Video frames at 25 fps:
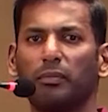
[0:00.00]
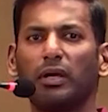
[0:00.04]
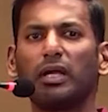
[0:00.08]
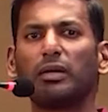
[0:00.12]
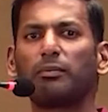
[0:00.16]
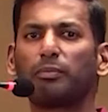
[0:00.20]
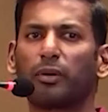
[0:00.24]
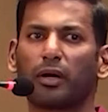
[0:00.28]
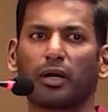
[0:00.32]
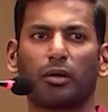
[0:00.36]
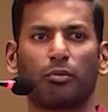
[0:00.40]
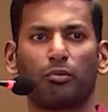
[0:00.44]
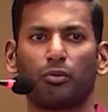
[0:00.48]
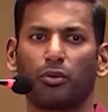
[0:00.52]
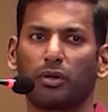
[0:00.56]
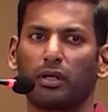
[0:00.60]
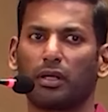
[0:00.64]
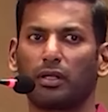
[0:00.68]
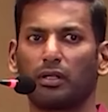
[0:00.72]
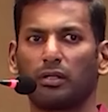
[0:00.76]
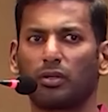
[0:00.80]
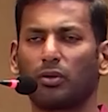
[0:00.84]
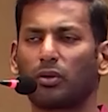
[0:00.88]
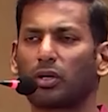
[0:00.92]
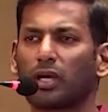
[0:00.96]
பீட் பண்ண
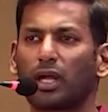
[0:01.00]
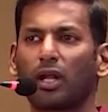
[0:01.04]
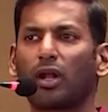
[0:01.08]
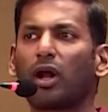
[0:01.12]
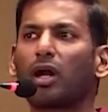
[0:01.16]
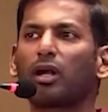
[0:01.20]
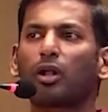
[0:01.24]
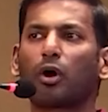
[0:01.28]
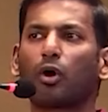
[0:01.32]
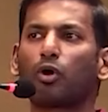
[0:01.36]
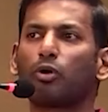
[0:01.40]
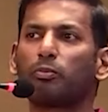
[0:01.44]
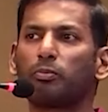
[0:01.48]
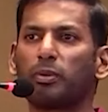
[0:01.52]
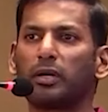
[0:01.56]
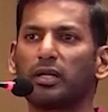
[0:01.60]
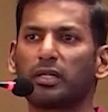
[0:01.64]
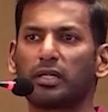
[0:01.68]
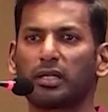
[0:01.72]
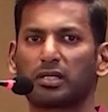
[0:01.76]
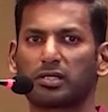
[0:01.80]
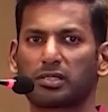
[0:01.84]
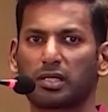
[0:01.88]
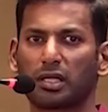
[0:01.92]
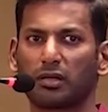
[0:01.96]
முடியாது யூ கேன் அவுட் outbeat
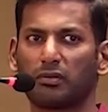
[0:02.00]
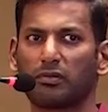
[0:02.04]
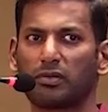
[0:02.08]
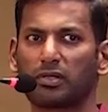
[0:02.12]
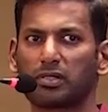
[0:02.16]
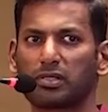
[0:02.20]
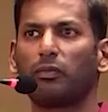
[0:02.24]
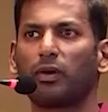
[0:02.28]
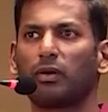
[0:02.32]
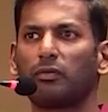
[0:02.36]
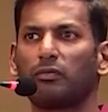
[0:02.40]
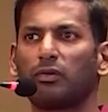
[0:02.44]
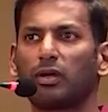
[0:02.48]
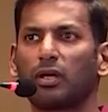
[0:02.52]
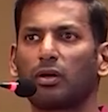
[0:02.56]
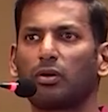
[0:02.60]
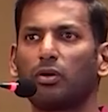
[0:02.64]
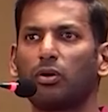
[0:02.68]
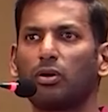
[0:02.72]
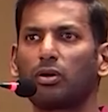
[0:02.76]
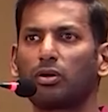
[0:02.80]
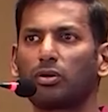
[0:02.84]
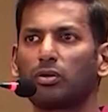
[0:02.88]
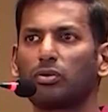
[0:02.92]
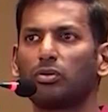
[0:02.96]
தட் சர்வீஸ் வென் வி
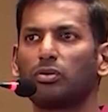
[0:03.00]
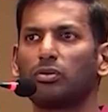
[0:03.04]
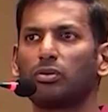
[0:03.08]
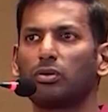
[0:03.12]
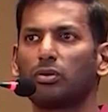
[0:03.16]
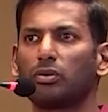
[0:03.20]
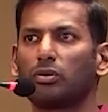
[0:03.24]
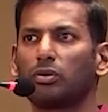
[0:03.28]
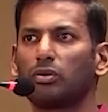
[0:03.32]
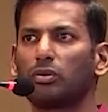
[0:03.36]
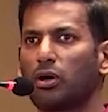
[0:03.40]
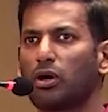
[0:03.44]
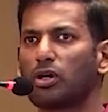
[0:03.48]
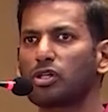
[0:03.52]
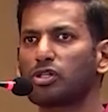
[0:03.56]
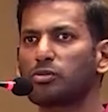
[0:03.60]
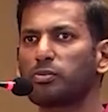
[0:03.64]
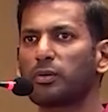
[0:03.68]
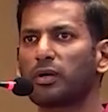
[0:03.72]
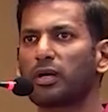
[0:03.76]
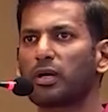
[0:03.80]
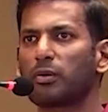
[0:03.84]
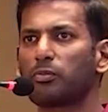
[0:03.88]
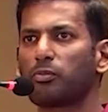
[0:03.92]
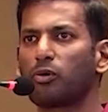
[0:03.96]
கோ to
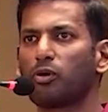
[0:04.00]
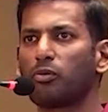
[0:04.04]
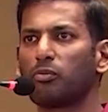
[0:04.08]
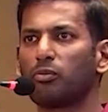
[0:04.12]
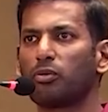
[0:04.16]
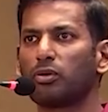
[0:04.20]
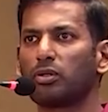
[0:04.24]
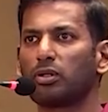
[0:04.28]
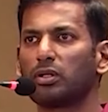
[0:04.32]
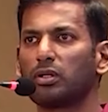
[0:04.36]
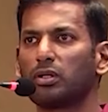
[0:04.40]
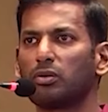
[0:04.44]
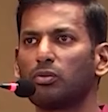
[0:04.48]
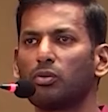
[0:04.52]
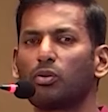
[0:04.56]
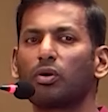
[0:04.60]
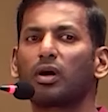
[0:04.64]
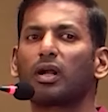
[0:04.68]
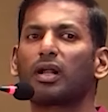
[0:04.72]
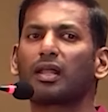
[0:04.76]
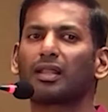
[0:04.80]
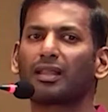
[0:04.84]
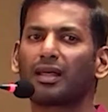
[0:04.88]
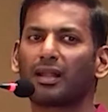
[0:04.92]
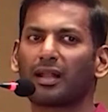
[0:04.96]
ஹாஸ்பிட்டல் போகும்போது
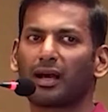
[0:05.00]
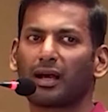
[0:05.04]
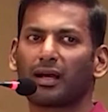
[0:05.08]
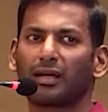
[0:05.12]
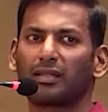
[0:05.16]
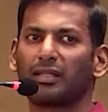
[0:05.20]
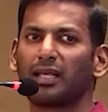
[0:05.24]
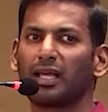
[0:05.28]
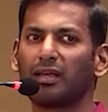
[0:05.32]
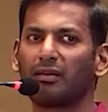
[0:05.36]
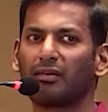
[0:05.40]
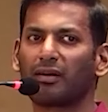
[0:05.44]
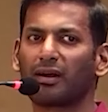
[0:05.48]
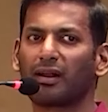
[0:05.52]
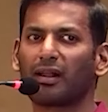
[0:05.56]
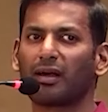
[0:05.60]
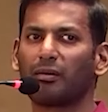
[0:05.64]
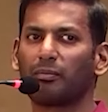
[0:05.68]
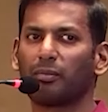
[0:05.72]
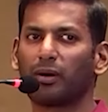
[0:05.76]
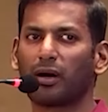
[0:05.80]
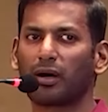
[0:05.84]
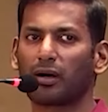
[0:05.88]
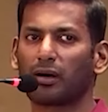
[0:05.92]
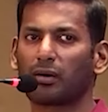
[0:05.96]
உங்களை தான் நாங்கள்
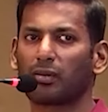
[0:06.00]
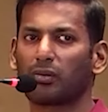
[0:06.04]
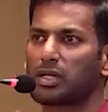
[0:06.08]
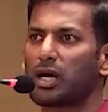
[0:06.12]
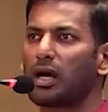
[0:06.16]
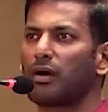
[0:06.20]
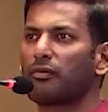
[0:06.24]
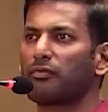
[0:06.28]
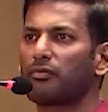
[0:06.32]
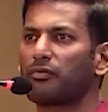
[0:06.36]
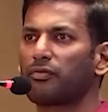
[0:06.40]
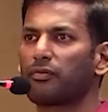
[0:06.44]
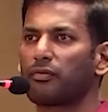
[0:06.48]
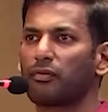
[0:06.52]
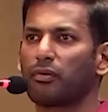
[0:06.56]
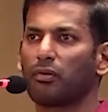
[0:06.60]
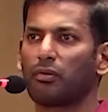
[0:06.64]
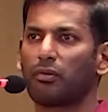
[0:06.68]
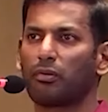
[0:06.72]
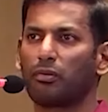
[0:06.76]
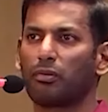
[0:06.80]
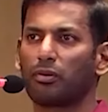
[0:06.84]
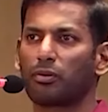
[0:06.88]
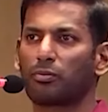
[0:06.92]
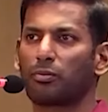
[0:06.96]
தெய்வங்களாக பார்க்குறோம் ஸ்டாஃப் uh,
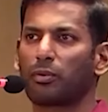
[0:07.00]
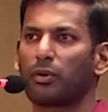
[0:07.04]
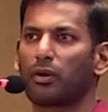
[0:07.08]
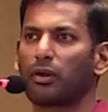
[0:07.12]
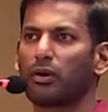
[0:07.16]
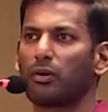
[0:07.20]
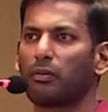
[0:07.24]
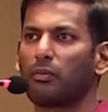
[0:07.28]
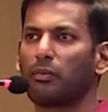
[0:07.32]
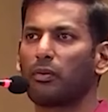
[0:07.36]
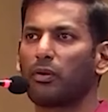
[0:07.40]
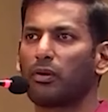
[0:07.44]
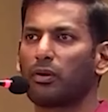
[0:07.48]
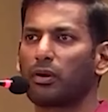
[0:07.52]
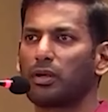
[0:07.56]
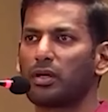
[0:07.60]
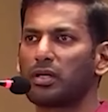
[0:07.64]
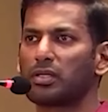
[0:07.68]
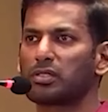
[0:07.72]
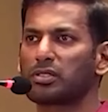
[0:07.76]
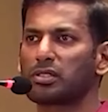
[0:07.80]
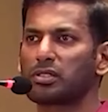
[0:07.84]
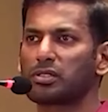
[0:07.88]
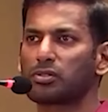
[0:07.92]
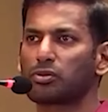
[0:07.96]
உட்பட
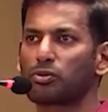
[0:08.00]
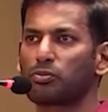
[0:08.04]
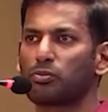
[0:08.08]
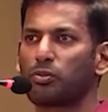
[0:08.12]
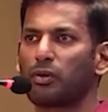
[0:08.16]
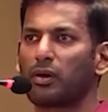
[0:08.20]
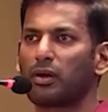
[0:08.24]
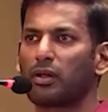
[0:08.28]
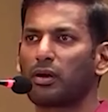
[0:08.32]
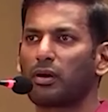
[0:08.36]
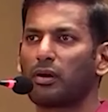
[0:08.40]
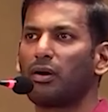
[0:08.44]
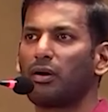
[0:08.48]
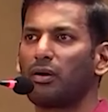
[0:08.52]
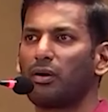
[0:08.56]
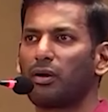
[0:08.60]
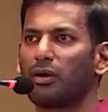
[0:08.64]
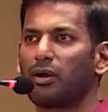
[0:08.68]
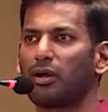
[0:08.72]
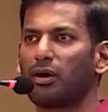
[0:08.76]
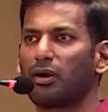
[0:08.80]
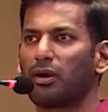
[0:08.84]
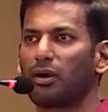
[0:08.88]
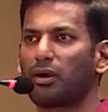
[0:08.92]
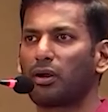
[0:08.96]
நர்சஸ் uh, உட்பட uh,
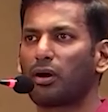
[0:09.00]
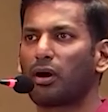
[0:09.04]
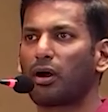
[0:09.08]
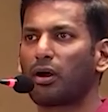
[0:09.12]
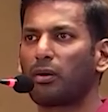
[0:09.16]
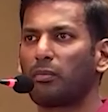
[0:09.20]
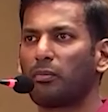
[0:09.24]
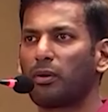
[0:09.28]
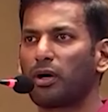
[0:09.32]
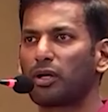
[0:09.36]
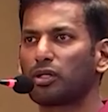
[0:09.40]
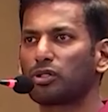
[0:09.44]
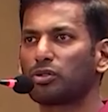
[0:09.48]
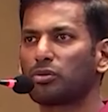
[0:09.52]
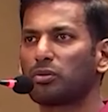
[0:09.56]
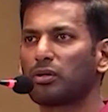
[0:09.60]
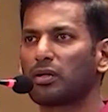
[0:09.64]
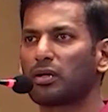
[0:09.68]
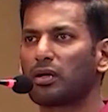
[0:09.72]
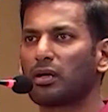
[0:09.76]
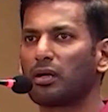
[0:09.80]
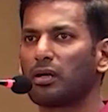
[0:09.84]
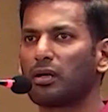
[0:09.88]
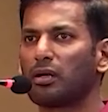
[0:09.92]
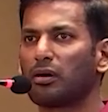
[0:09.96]
டா
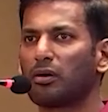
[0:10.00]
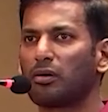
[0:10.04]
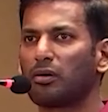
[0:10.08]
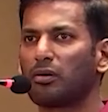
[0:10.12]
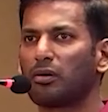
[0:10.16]
மருத்துவர்கள்